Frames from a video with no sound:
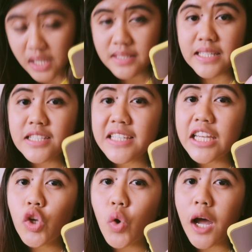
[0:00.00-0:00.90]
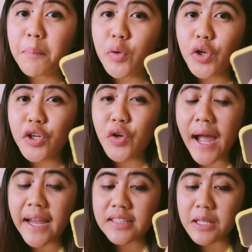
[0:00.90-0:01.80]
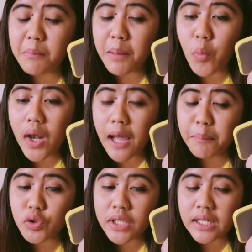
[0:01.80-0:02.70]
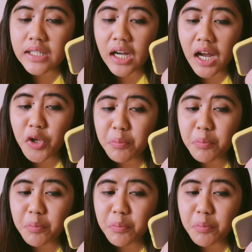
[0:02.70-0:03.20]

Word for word: Since kinuha po yung item, ma'am, wala po talaga kayong